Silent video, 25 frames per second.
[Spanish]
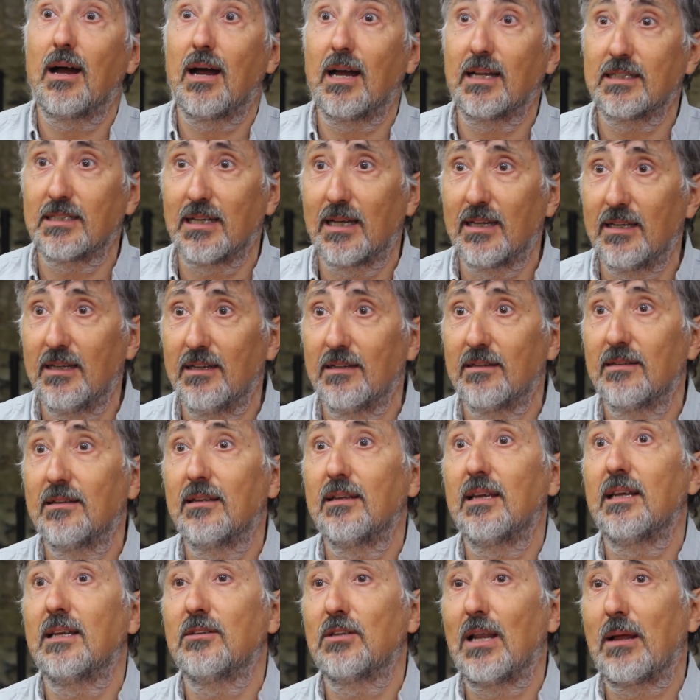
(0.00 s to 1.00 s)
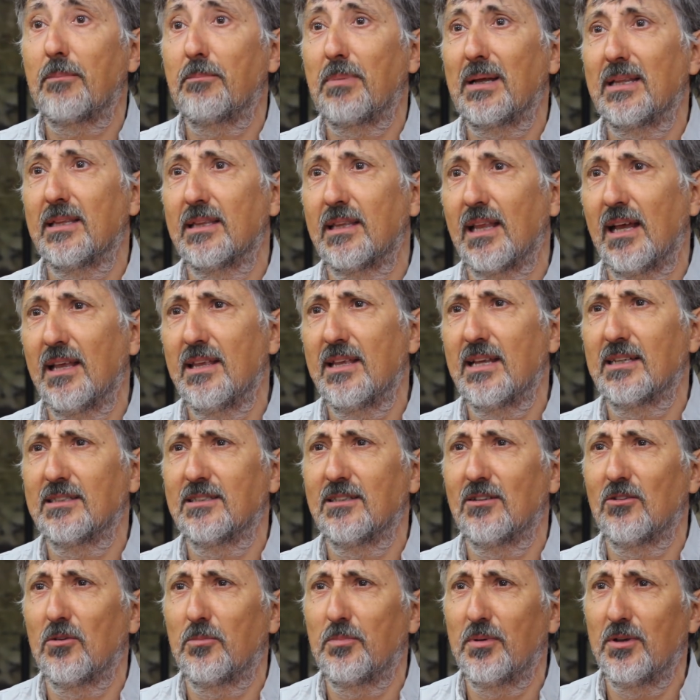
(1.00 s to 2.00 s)
a salir en las pantallas
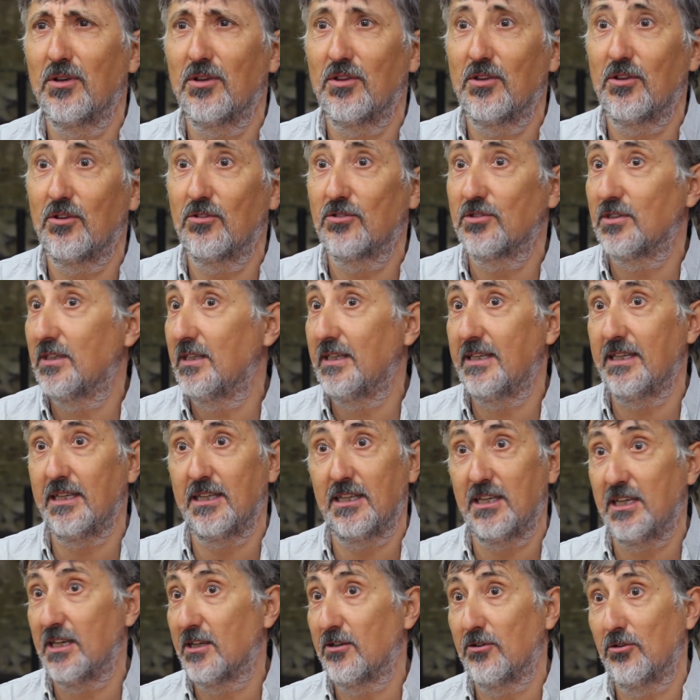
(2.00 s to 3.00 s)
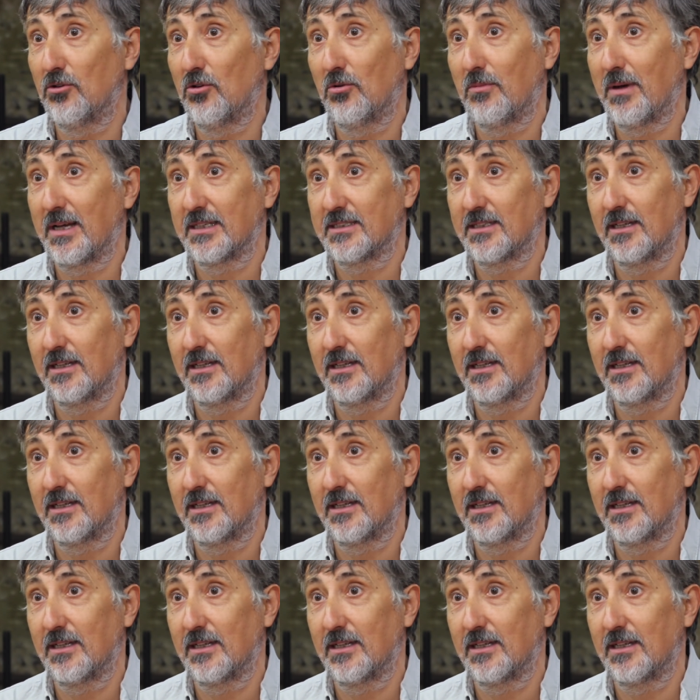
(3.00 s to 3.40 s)
y en los periódicos y quién no va a